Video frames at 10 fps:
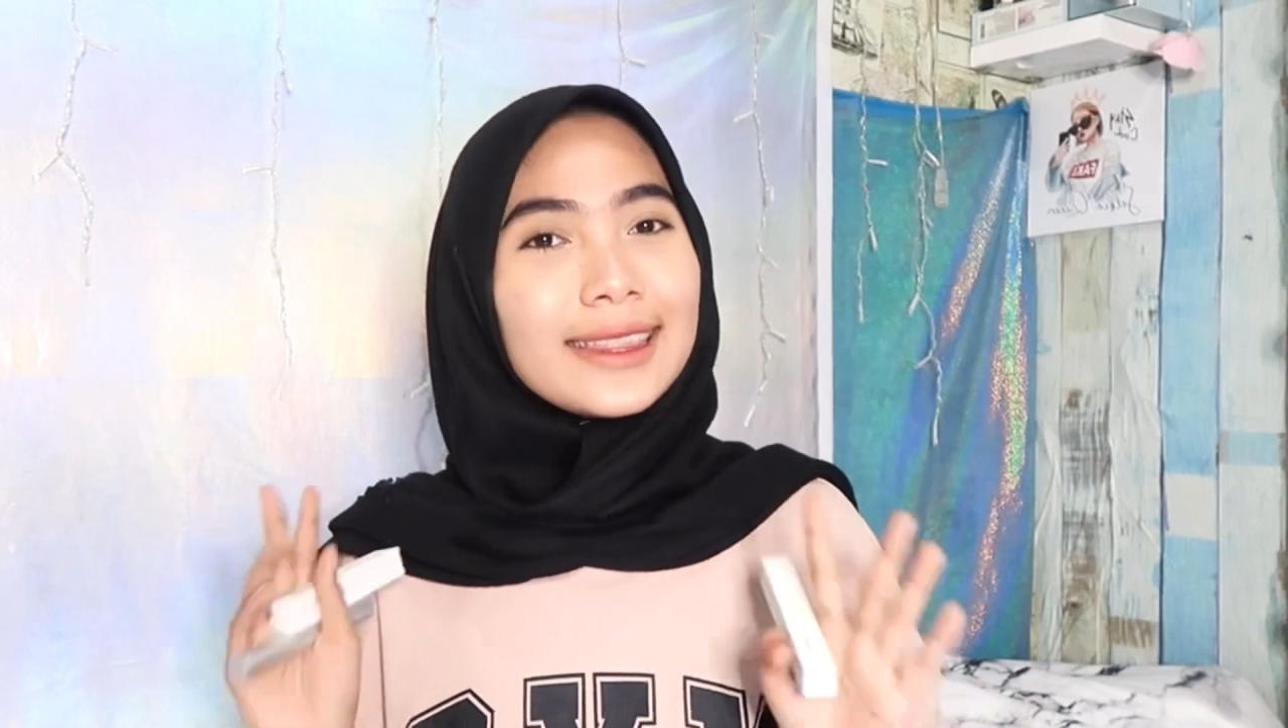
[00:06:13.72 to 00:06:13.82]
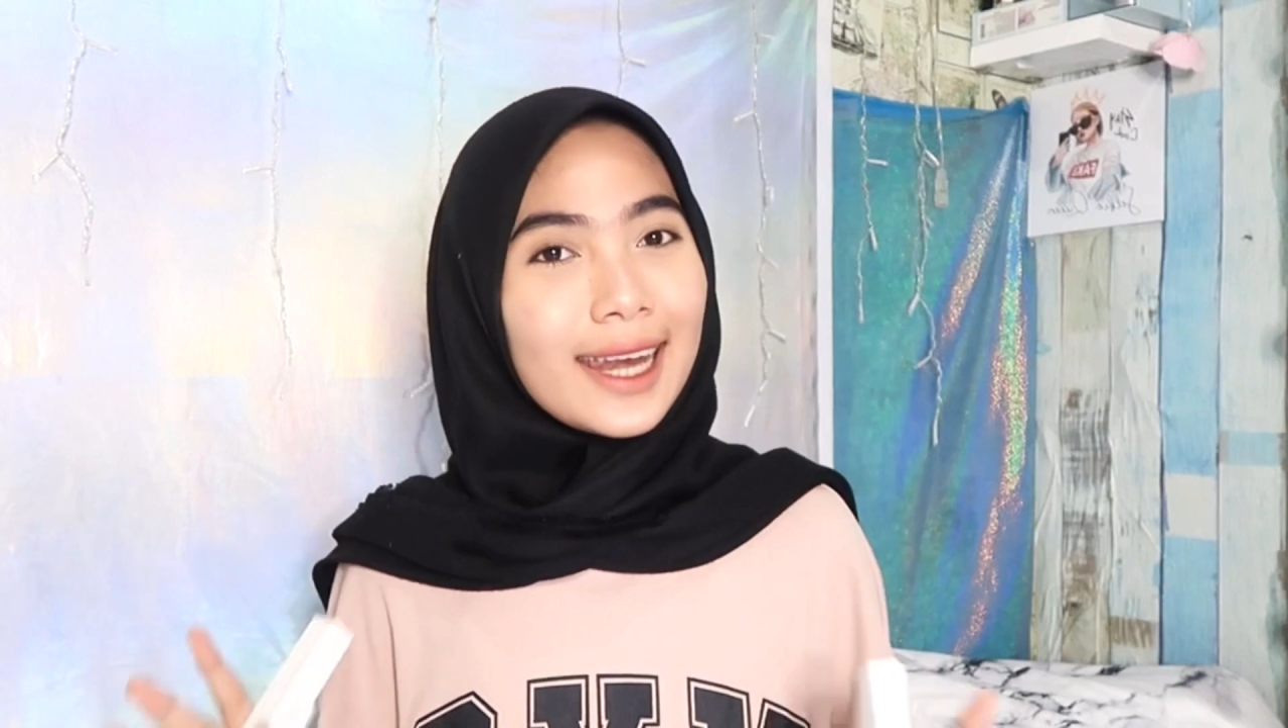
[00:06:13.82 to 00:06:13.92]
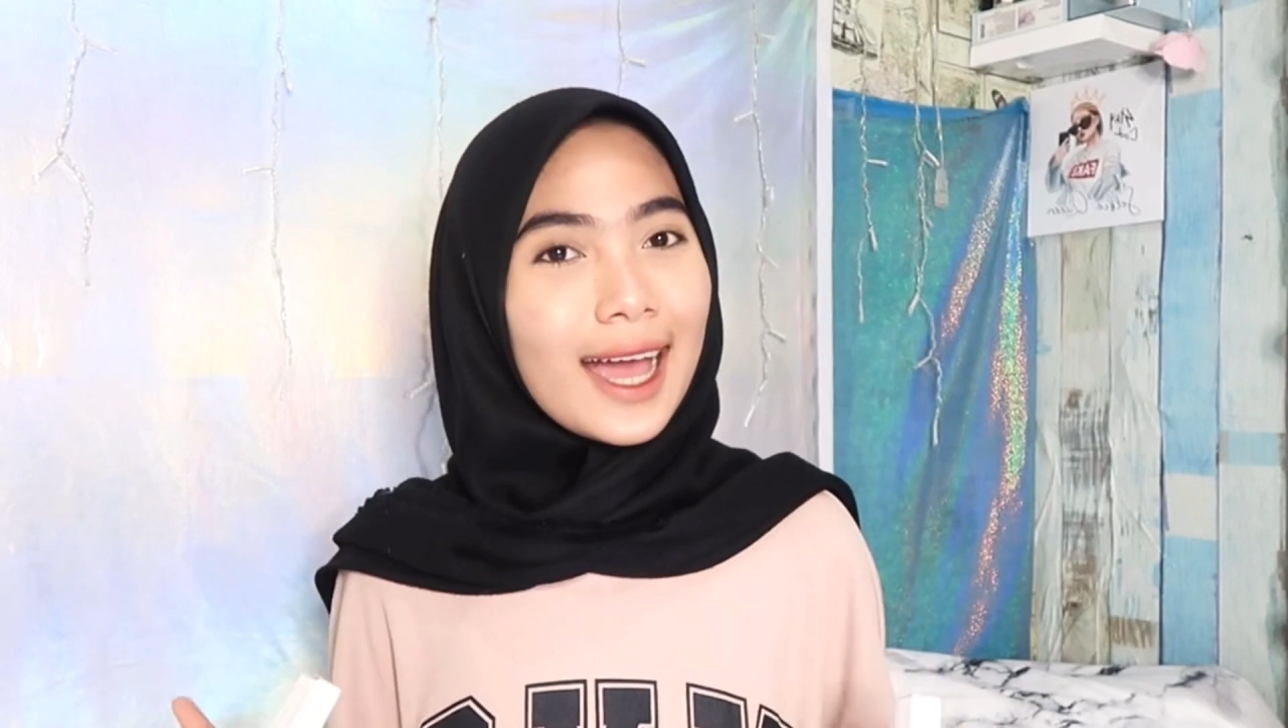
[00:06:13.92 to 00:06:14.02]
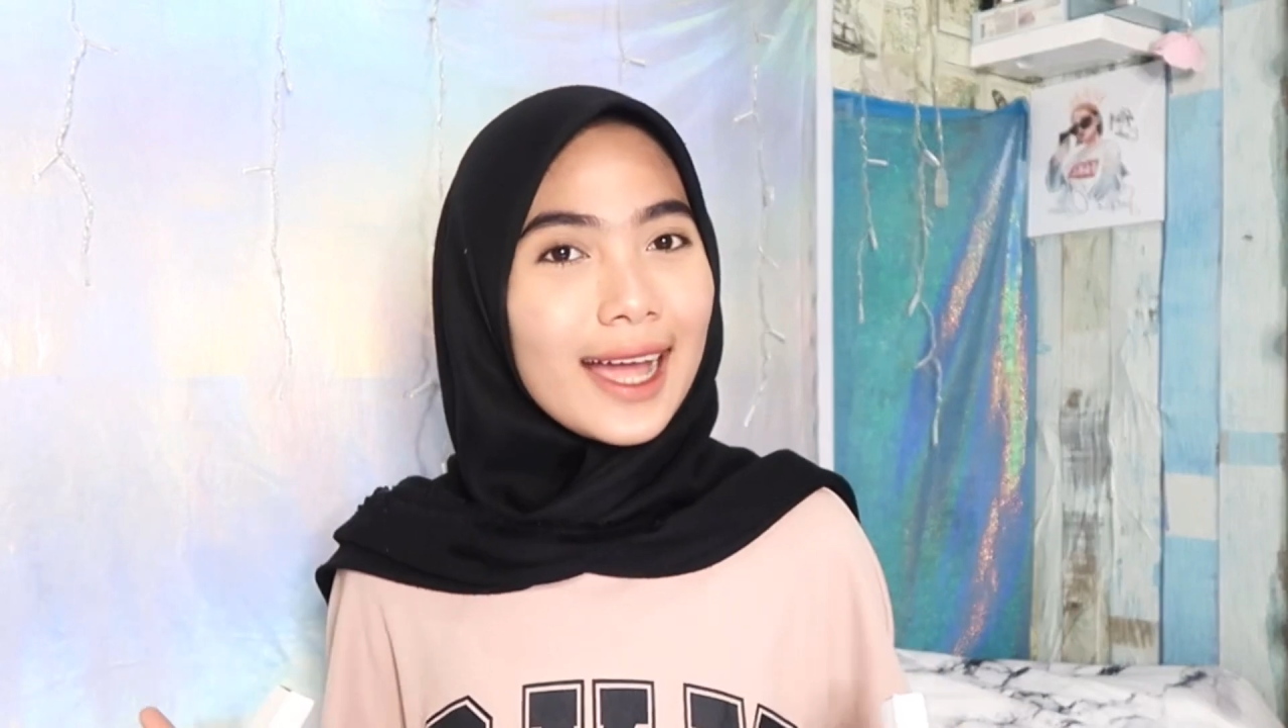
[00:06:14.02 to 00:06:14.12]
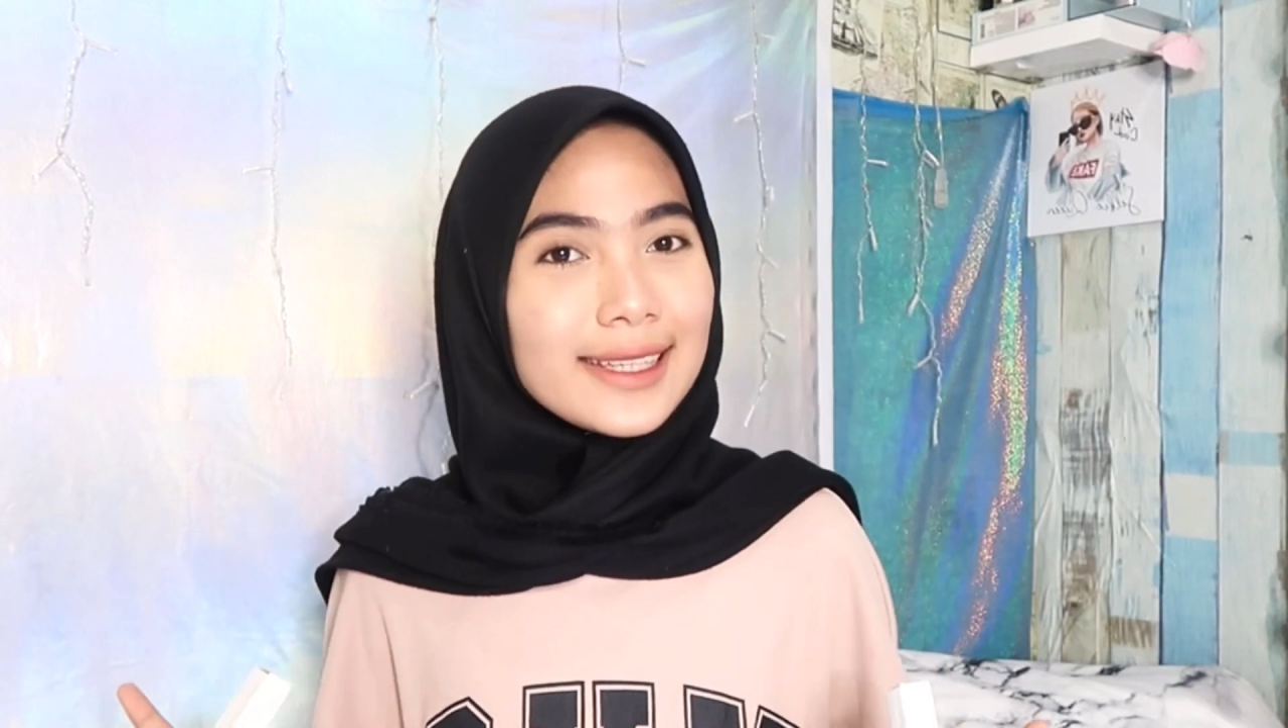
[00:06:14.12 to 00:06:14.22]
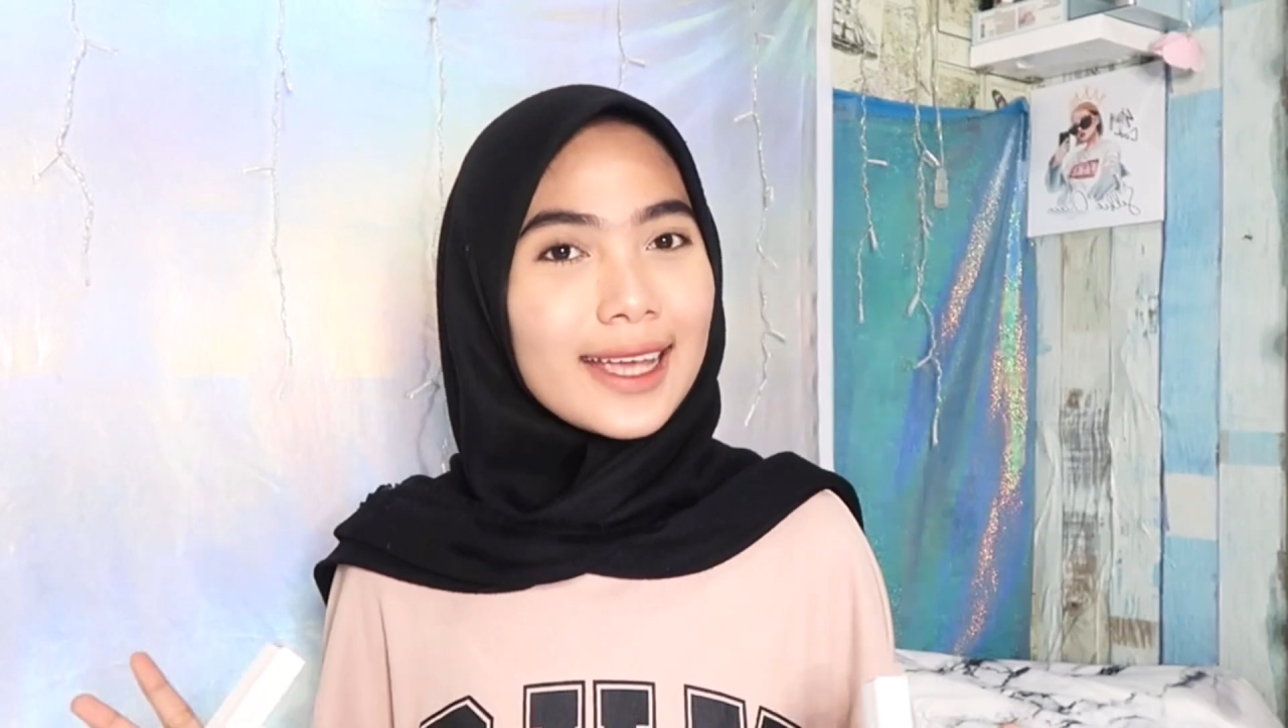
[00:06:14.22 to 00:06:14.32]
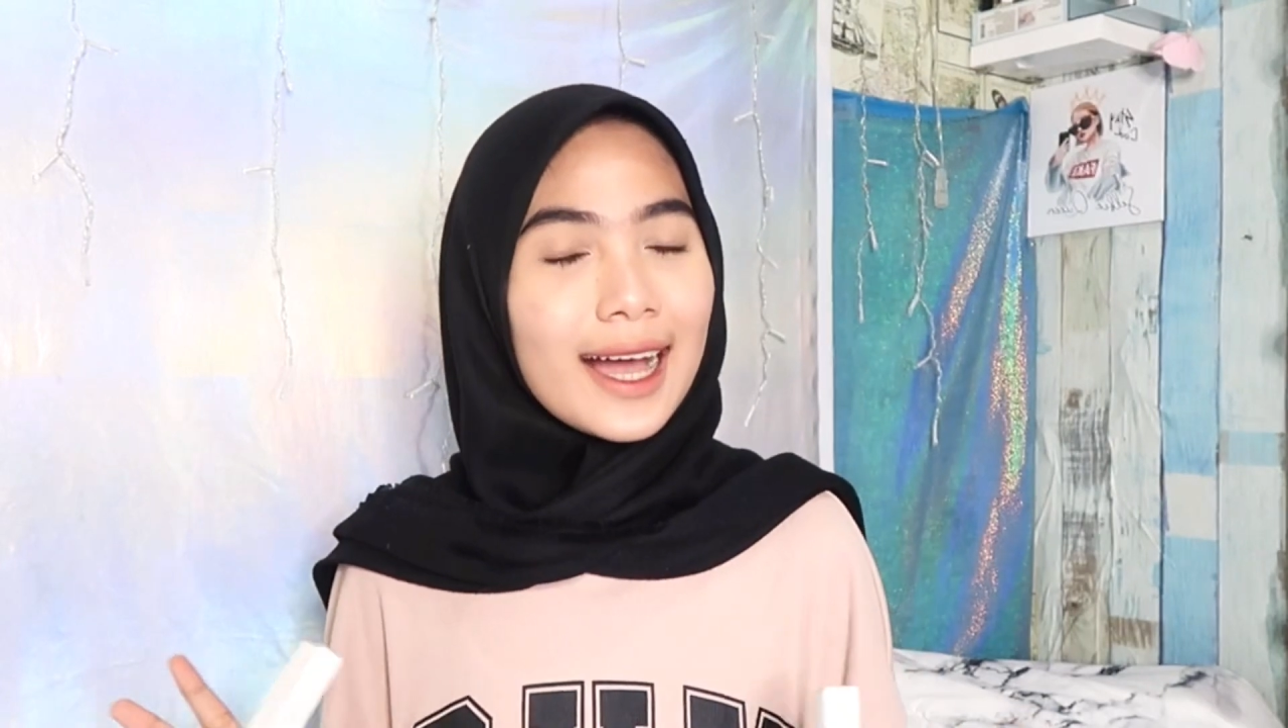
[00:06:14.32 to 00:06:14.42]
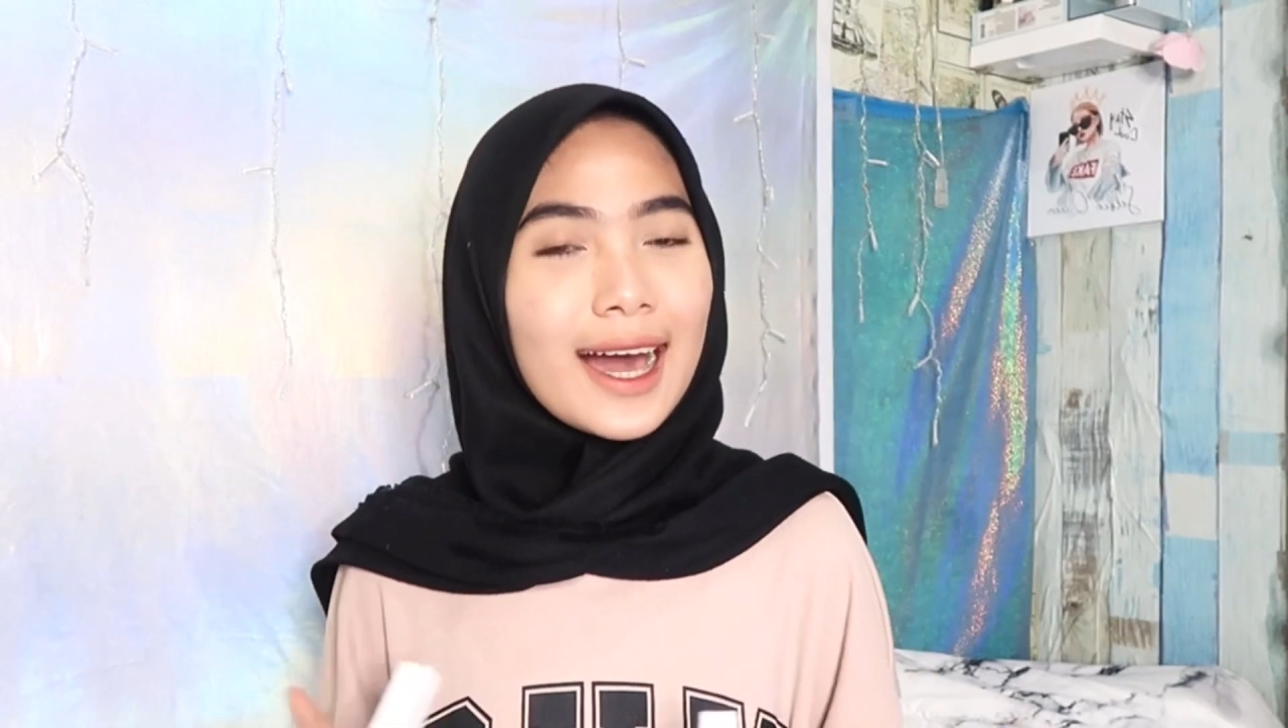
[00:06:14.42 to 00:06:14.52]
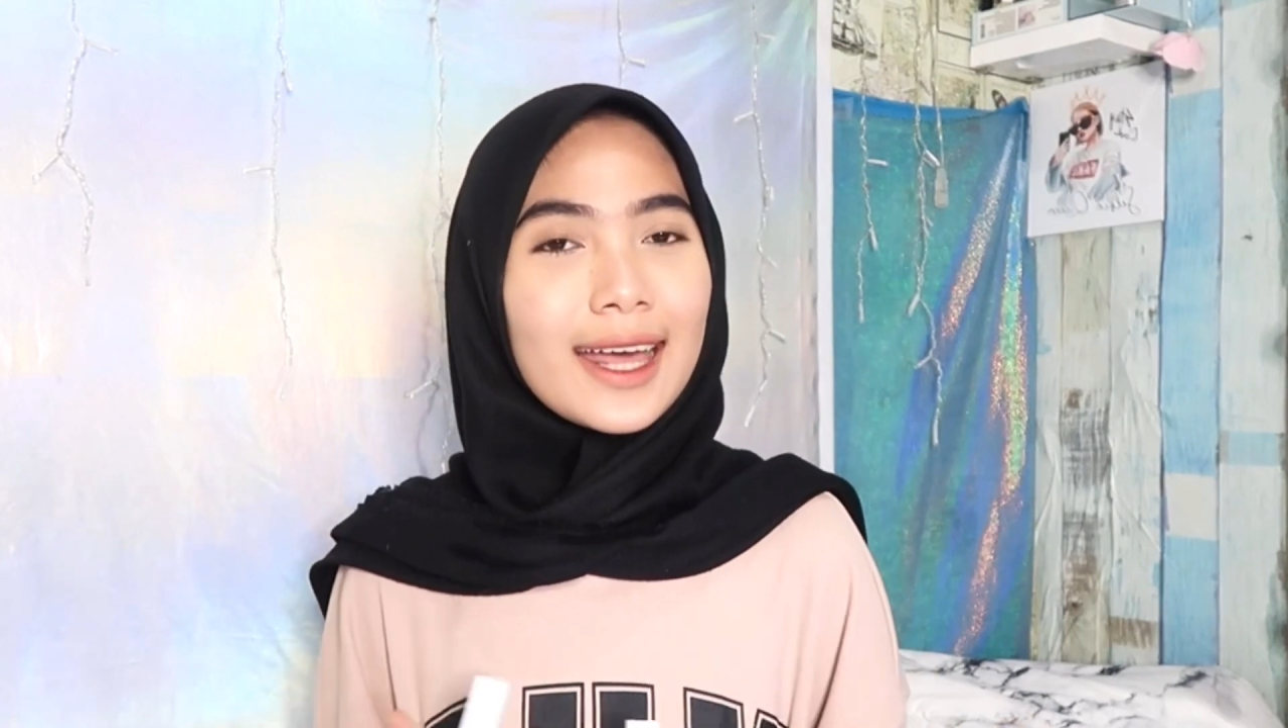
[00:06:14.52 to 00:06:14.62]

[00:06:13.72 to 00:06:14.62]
tenang aja